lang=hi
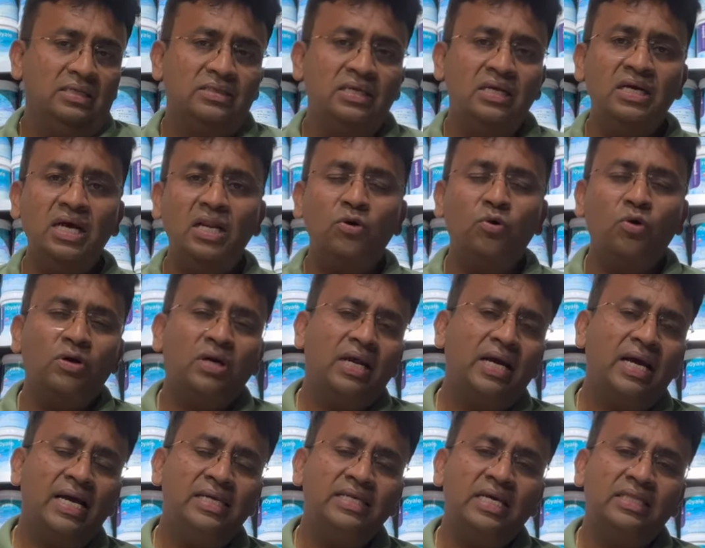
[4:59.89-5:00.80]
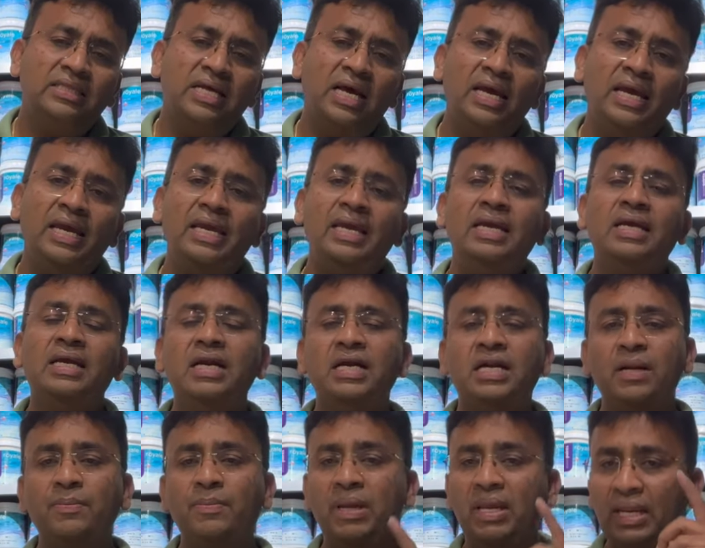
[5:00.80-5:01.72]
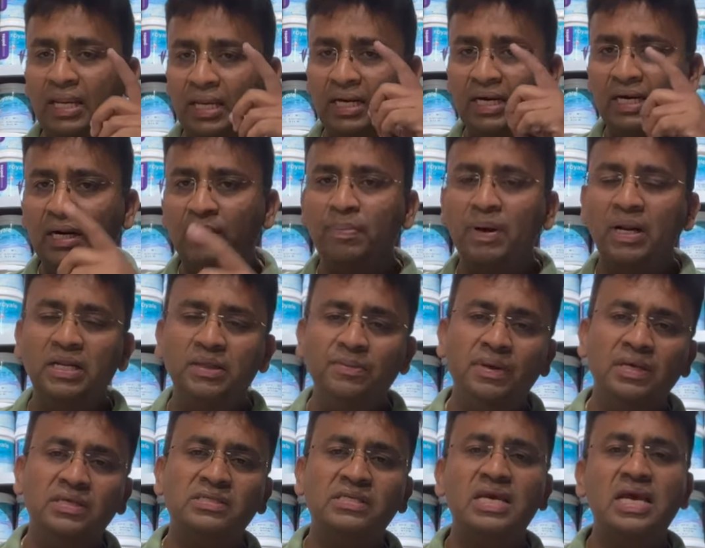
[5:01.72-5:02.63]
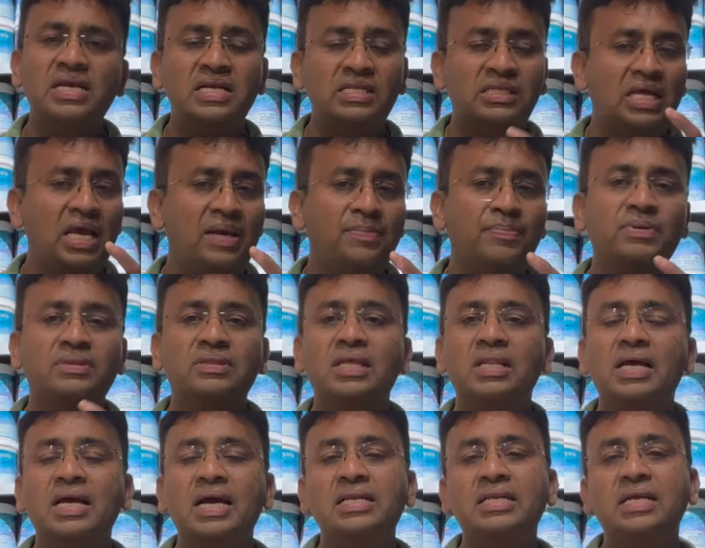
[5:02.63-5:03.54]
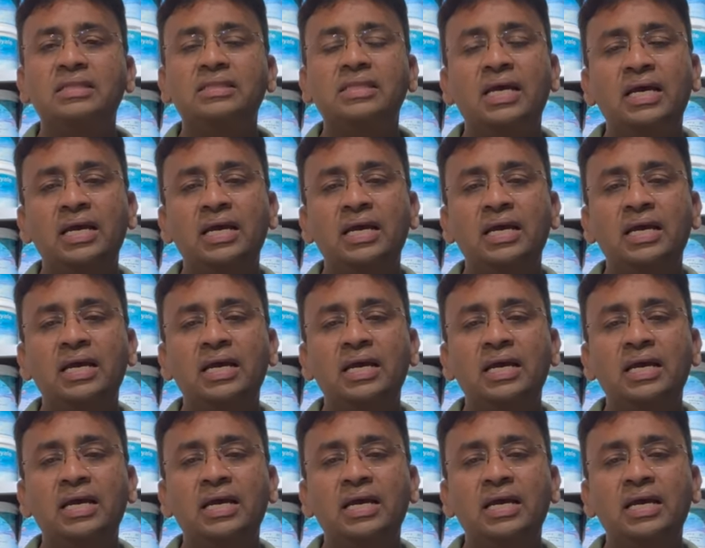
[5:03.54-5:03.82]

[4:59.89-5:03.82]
सिंगल कोट लगाया जाता है एक लीटर में एक लीटर पानी मिक्स किया जाता है पत्ता लगाया जाता